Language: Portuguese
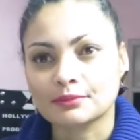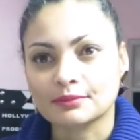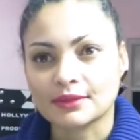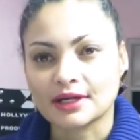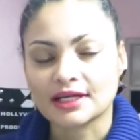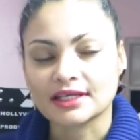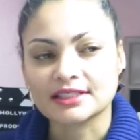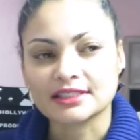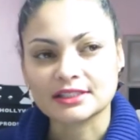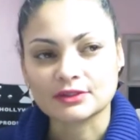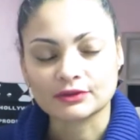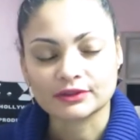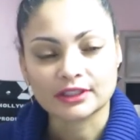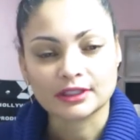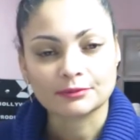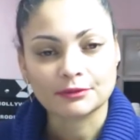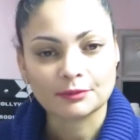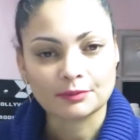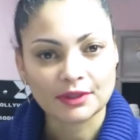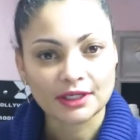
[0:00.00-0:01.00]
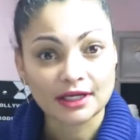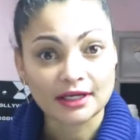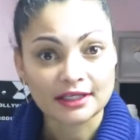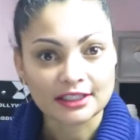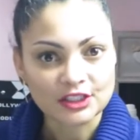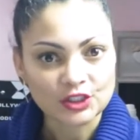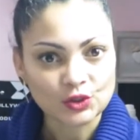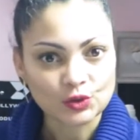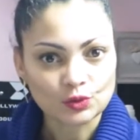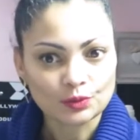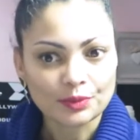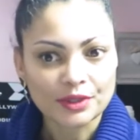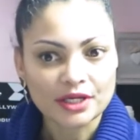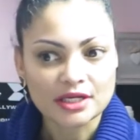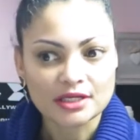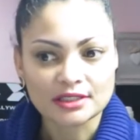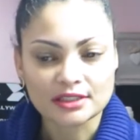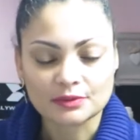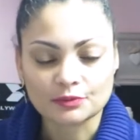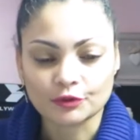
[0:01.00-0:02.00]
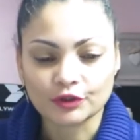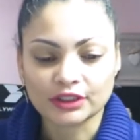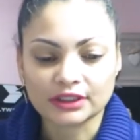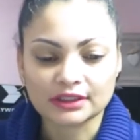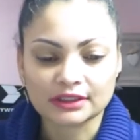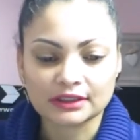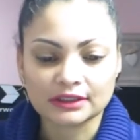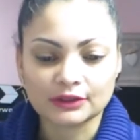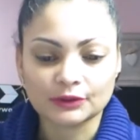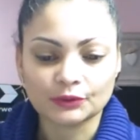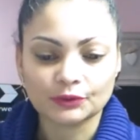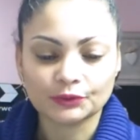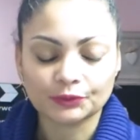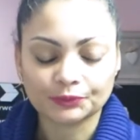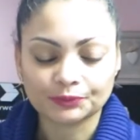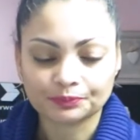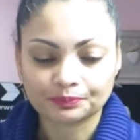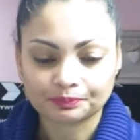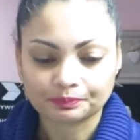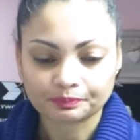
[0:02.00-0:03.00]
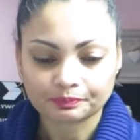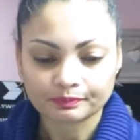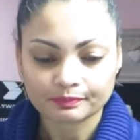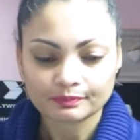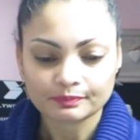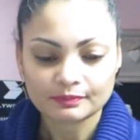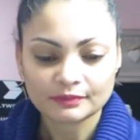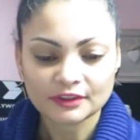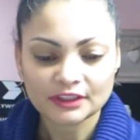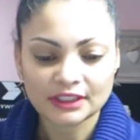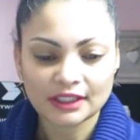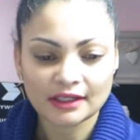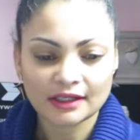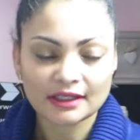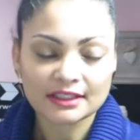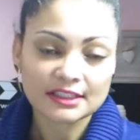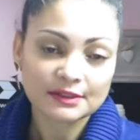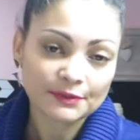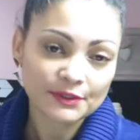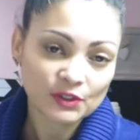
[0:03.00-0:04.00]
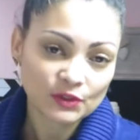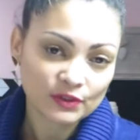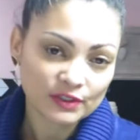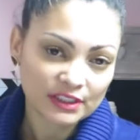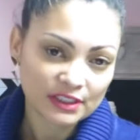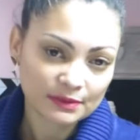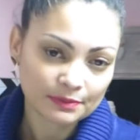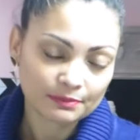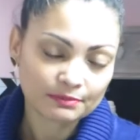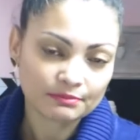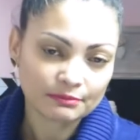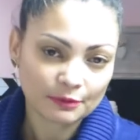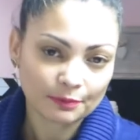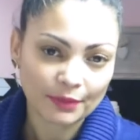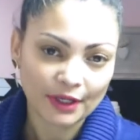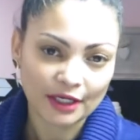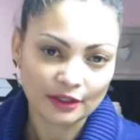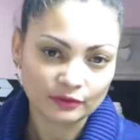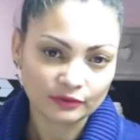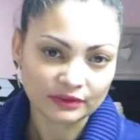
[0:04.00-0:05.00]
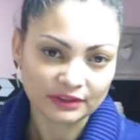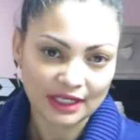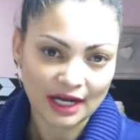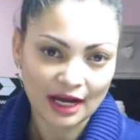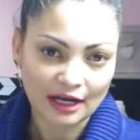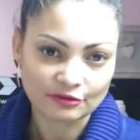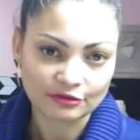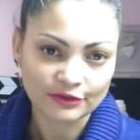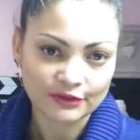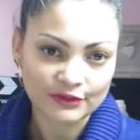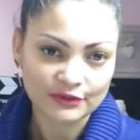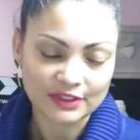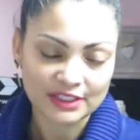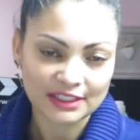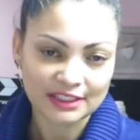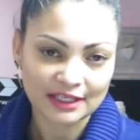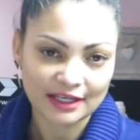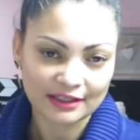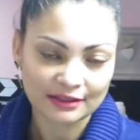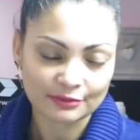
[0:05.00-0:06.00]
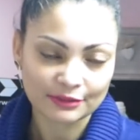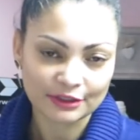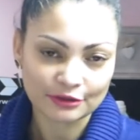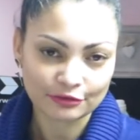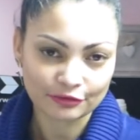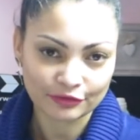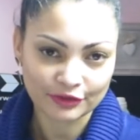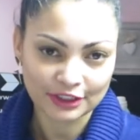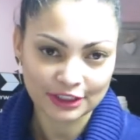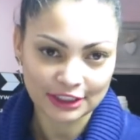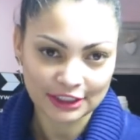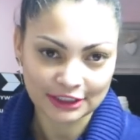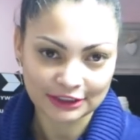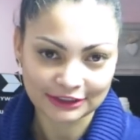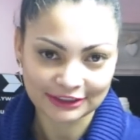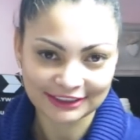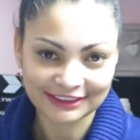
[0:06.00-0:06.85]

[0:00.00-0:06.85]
Mas quando era bebê era azul mesmo, então é, as pessoas me perguntavam se era minha filha.